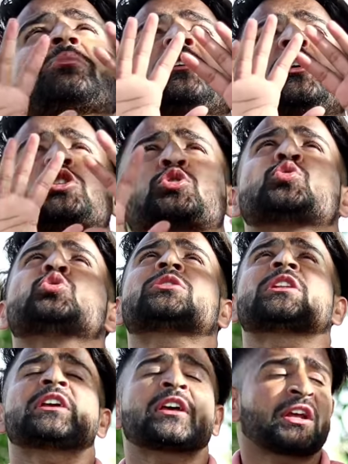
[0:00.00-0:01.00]
जमी
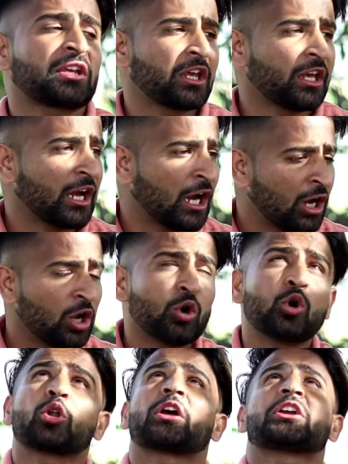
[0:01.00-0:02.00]
कसूत लिख रखे हैं
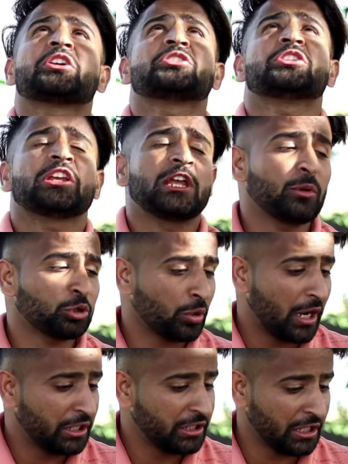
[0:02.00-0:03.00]
और अगी जिंदगी में
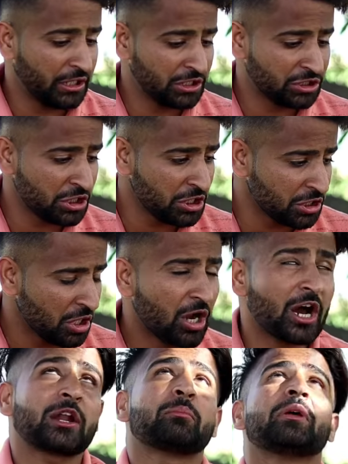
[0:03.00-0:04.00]
तो एंड एंडी चीज
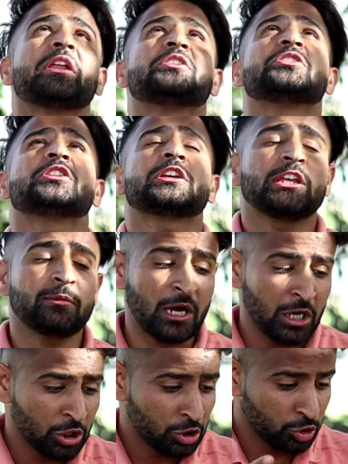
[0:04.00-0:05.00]
और मेरी जिंदगी
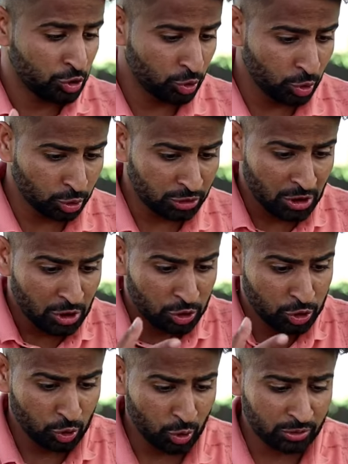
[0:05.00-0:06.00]
में जूत
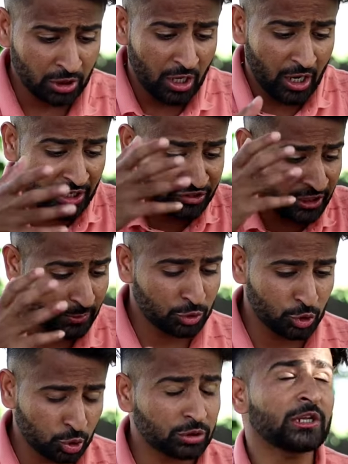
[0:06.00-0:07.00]
जूत और सिर्फ
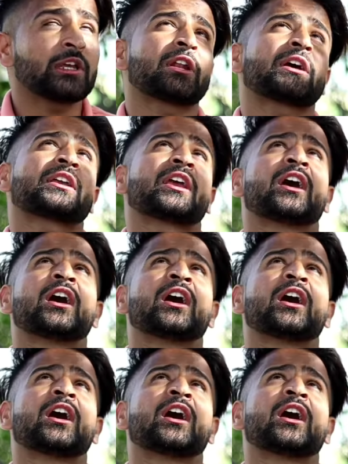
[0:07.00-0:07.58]
जूत लिख रखे